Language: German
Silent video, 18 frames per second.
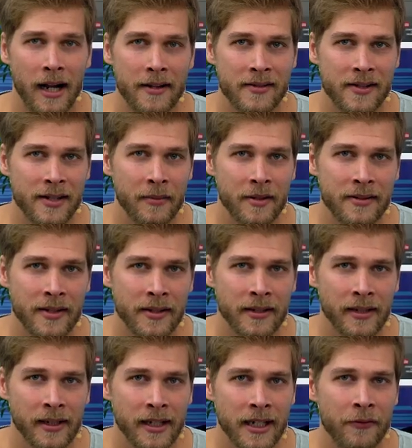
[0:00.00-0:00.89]
Als ziemlich
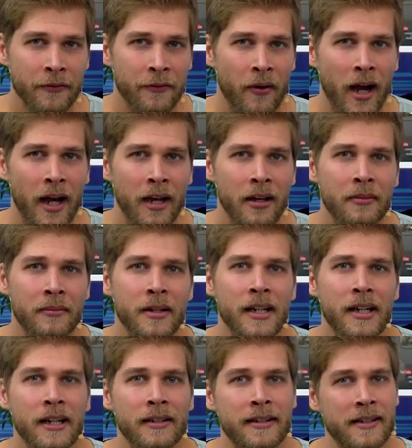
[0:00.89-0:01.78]
sicher gilt vor allem,
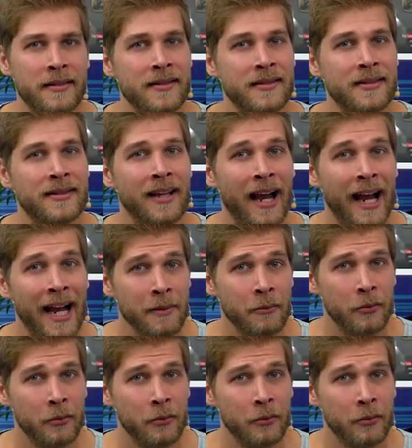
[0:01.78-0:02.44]
dass es drei